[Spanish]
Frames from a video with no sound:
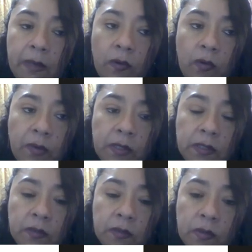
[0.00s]

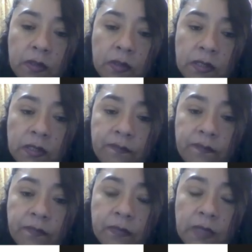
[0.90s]
jóvenes, entonces,
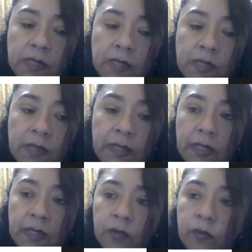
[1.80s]
de esa
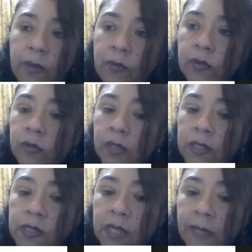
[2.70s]
manera nos vamos a
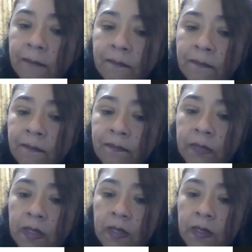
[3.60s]
organizar.
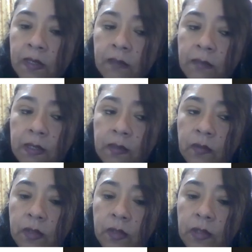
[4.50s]
Eh,
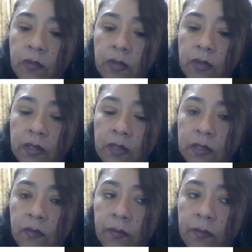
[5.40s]
Víctor y Luis,
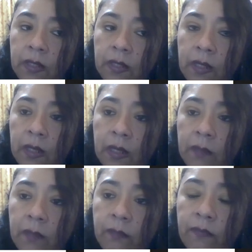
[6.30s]
quiero pedirles
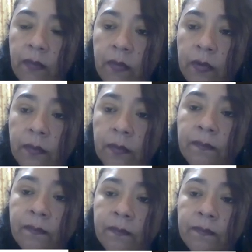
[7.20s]
que por favor
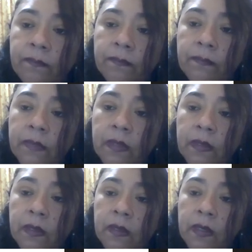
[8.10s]

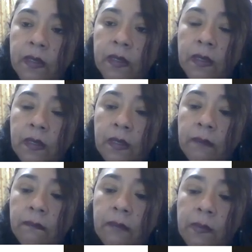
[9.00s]
eh, me